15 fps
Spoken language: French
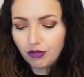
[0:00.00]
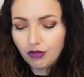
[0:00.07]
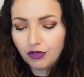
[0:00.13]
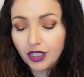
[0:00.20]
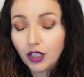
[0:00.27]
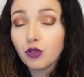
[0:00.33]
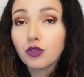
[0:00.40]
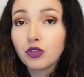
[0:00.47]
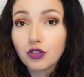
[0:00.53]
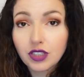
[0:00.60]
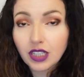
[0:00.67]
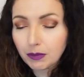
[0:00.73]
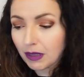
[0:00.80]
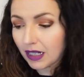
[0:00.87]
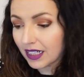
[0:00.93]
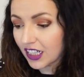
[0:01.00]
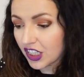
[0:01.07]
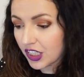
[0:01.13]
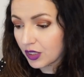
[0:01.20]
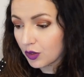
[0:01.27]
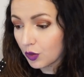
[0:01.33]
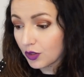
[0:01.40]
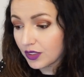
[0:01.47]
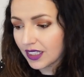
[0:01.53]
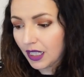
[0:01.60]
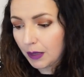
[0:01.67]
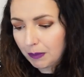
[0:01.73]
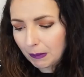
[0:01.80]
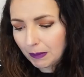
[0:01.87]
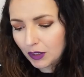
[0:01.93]
il y a eu de cette marque-là chez Nose et il y avait
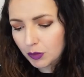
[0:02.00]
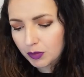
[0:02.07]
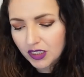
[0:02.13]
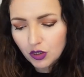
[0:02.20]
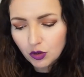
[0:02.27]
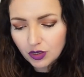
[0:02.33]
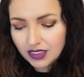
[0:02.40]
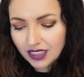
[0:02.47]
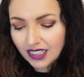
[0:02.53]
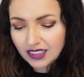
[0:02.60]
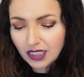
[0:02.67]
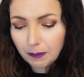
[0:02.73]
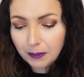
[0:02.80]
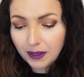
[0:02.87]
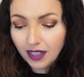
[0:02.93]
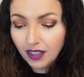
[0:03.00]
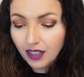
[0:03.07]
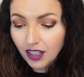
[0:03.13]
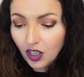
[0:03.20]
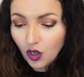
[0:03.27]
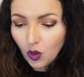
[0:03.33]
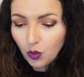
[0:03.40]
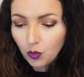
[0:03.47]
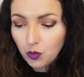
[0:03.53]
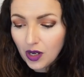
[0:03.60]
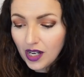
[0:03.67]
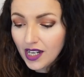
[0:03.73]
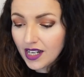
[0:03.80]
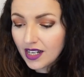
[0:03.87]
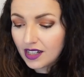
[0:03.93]
pas mal de petites choses très sympas.
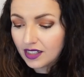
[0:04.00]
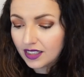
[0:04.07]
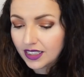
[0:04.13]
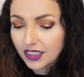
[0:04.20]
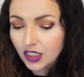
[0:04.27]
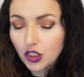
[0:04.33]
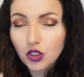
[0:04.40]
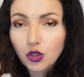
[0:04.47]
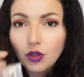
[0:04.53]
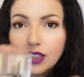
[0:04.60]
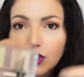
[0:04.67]
Waouh, il y a des jolies